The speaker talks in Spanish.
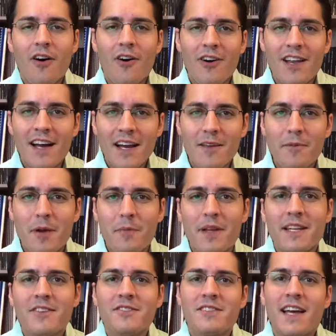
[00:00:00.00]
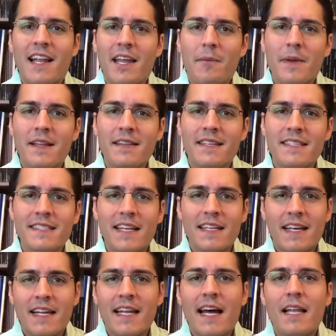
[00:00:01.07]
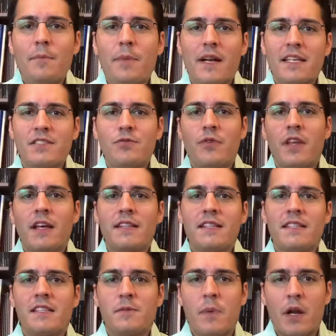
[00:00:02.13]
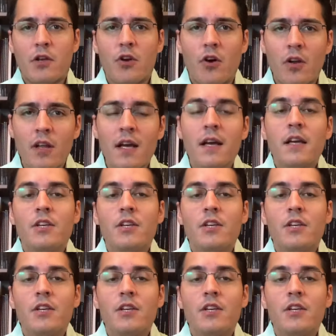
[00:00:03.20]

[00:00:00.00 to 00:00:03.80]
Hola y bienvenidos a Elementes, el canal para estudiantes de español.